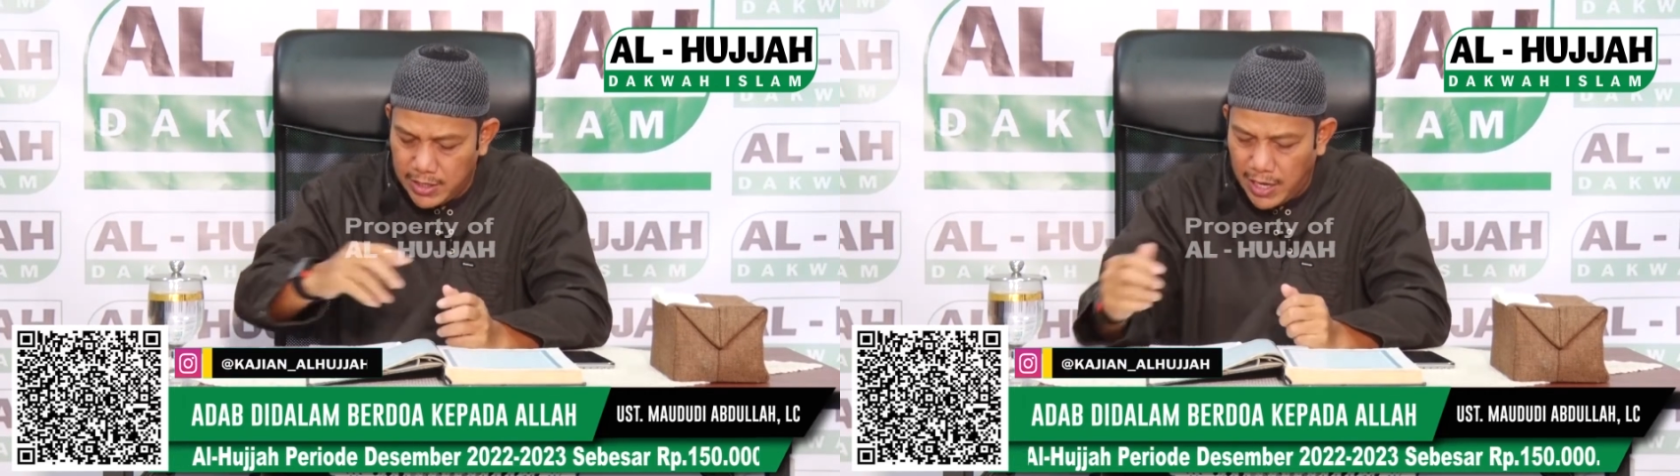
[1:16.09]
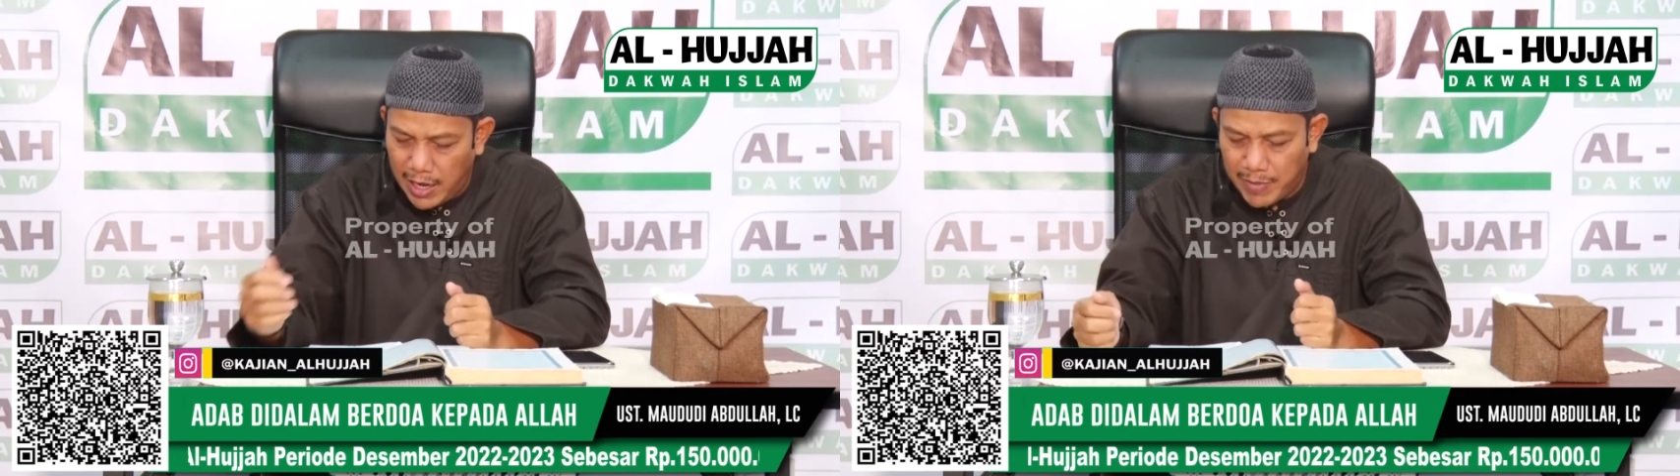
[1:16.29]

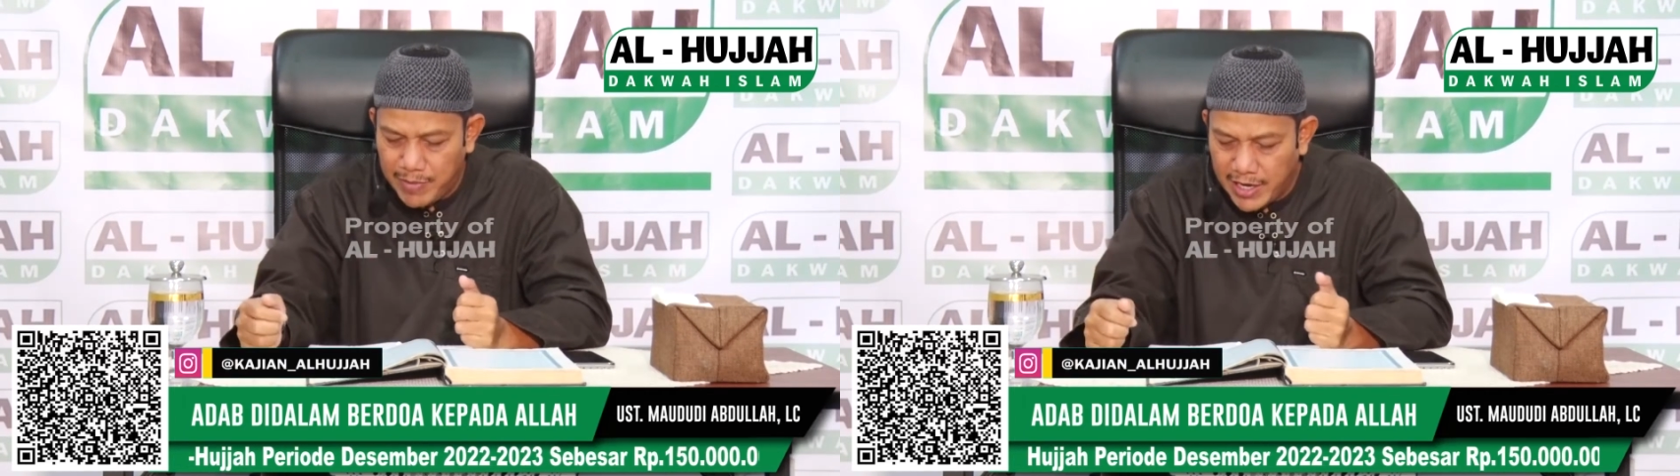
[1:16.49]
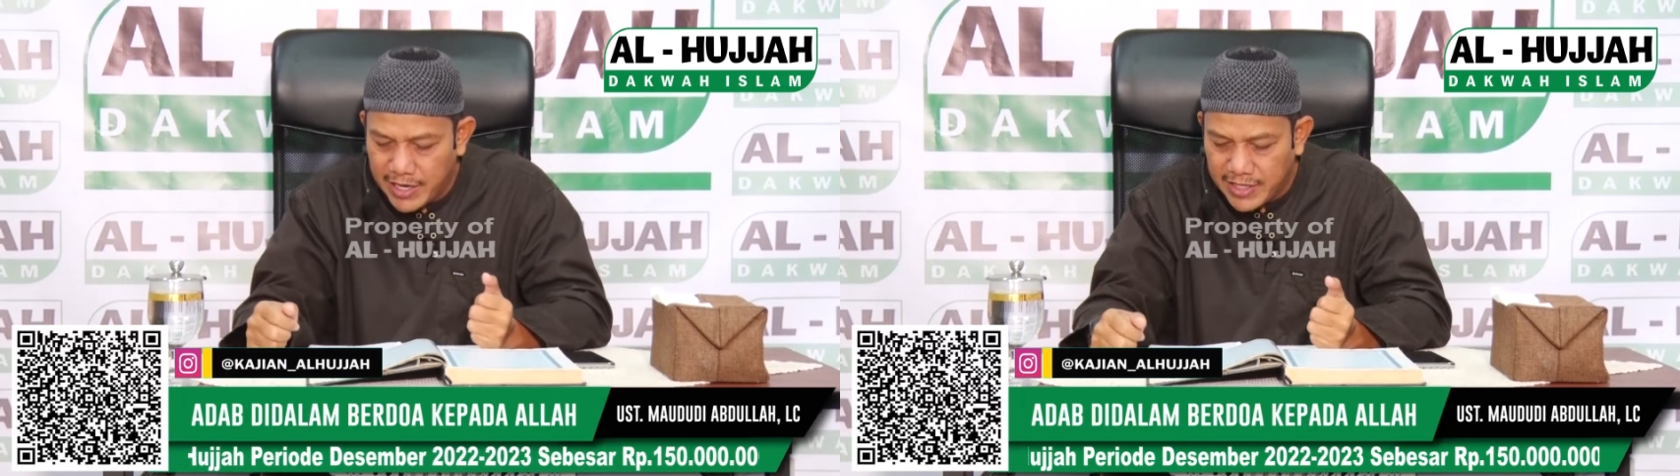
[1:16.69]

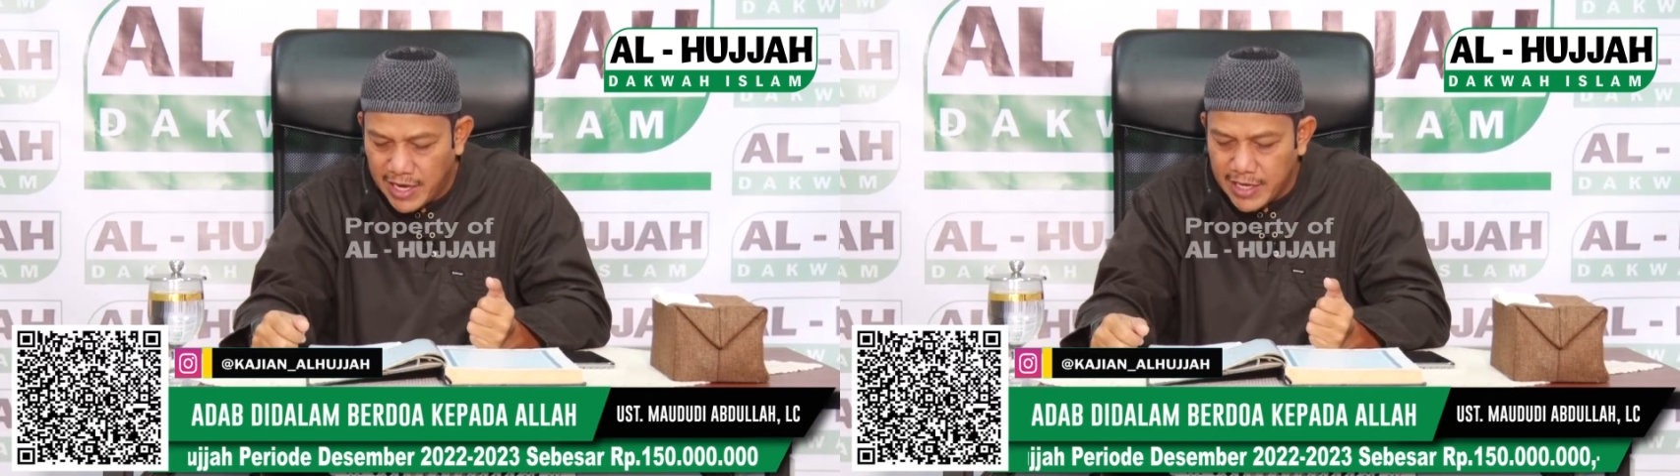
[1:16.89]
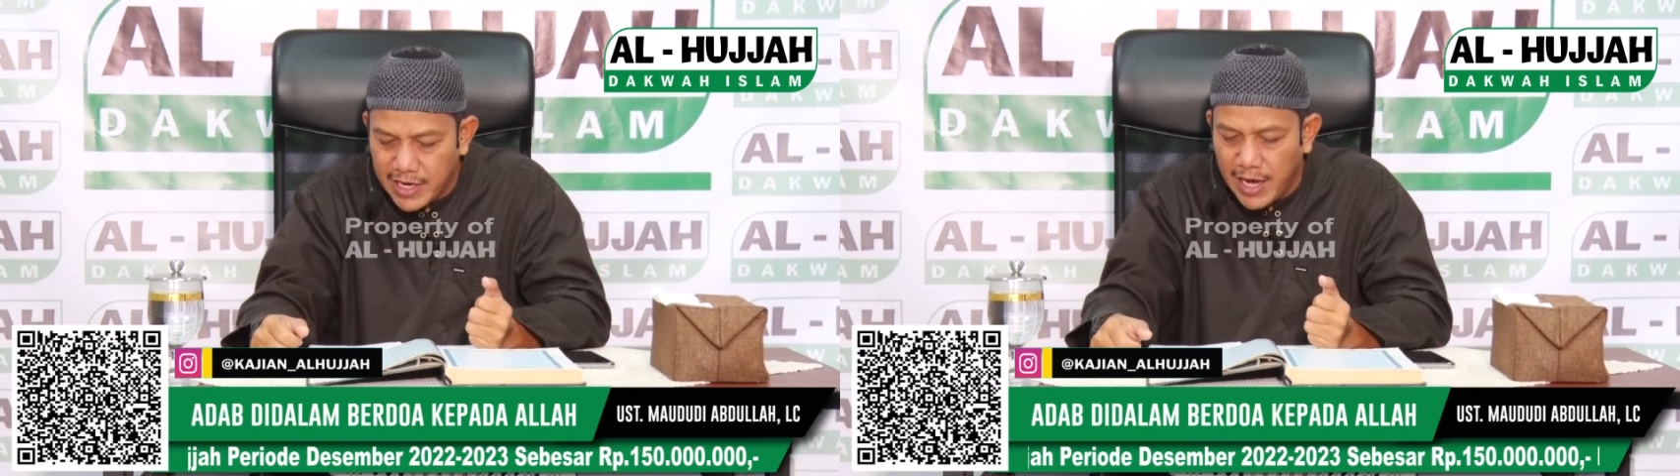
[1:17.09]
apabila
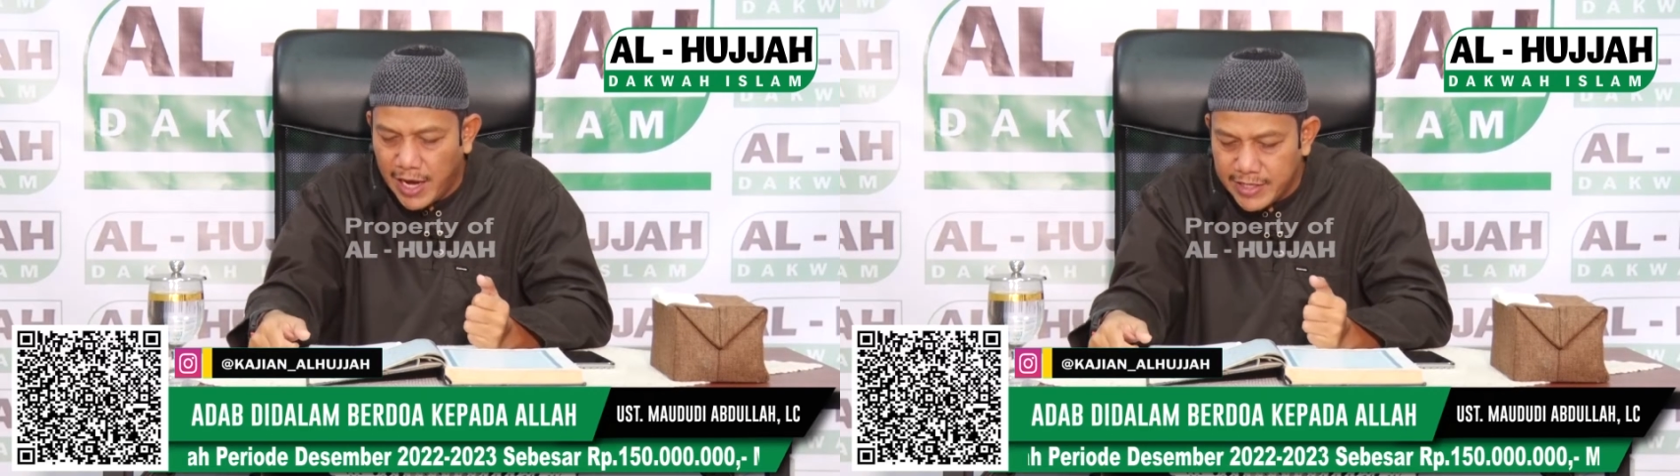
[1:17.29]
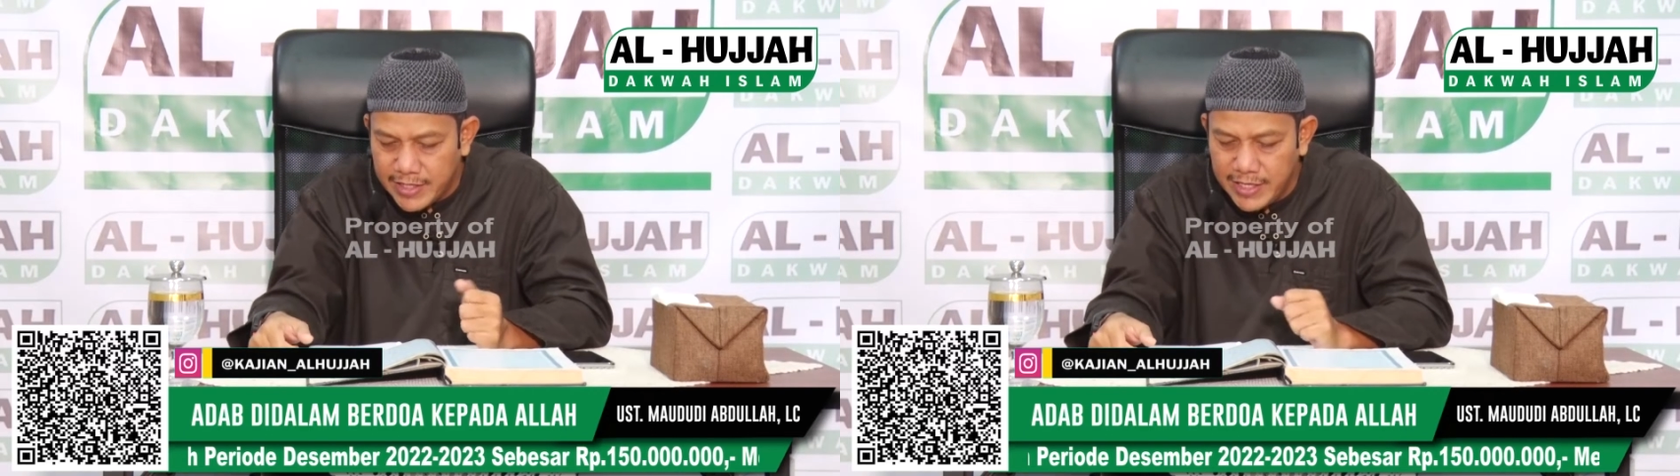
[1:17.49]
datang dari
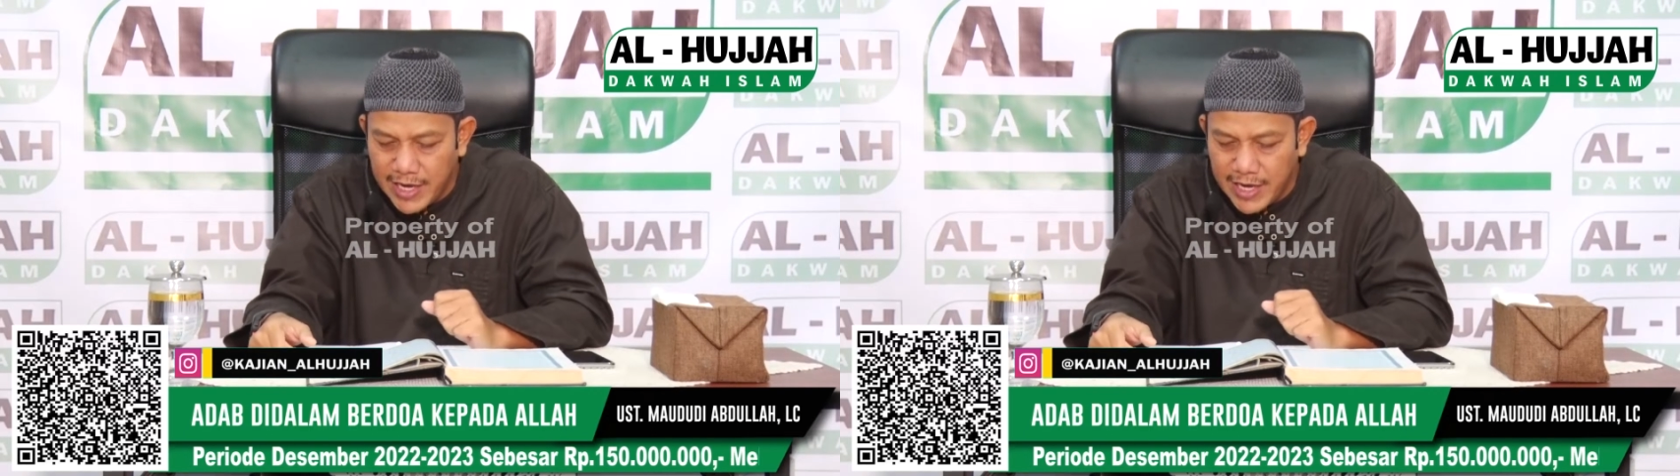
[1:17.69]
hati